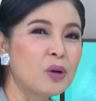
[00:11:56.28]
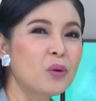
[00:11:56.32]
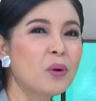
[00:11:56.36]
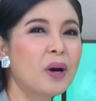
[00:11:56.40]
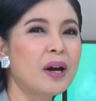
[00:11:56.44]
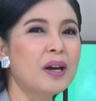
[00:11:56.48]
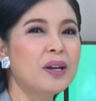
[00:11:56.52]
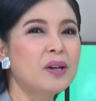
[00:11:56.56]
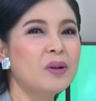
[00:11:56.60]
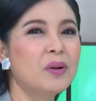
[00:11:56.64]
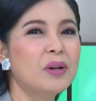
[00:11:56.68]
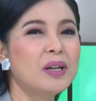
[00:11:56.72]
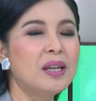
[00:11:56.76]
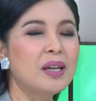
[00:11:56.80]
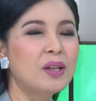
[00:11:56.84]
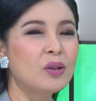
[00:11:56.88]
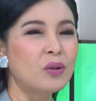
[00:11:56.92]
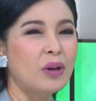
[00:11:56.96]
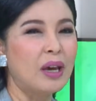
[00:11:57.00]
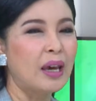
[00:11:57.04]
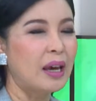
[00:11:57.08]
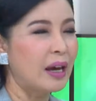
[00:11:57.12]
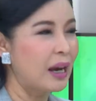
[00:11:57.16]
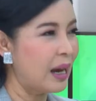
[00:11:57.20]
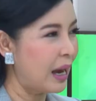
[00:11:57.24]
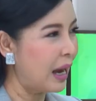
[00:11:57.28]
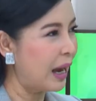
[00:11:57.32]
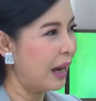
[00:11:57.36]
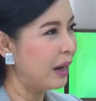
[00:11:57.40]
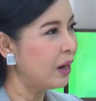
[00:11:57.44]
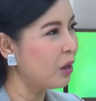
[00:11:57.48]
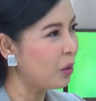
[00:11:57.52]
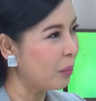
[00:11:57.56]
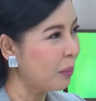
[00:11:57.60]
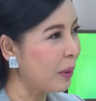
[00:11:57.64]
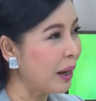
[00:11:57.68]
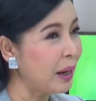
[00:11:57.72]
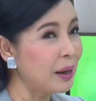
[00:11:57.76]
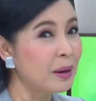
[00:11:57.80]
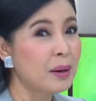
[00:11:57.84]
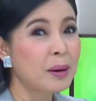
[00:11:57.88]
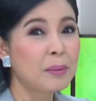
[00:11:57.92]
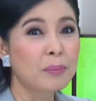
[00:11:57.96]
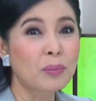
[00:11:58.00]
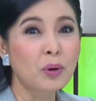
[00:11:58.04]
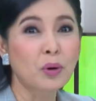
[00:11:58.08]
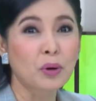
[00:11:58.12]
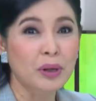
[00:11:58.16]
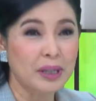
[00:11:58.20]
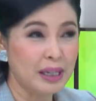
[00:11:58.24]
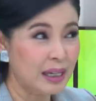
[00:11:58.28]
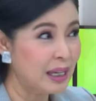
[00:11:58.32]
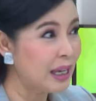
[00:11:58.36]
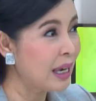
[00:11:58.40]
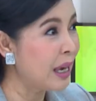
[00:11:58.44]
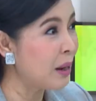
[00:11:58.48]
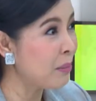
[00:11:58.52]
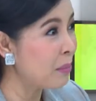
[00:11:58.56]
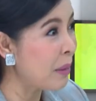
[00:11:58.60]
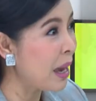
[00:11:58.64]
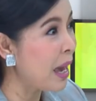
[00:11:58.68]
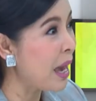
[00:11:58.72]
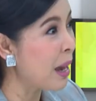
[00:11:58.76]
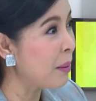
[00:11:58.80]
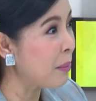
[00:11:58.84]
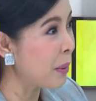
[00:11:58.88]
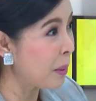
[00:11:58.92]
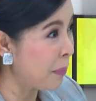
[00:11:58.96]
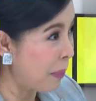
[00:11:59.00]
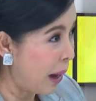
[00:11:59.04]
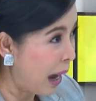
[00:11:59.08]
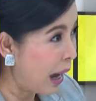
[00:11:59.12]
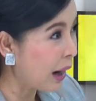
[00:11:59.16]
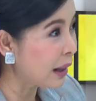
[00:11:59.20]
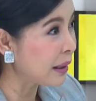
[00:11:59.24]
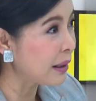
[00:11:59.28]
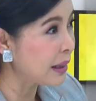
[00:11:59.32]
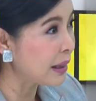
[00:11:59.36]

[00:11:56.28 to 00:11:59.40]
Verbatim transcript: นด้วยโดยที่ตัวเองหายออกไปปลดหนี้ให้แม่มาพัก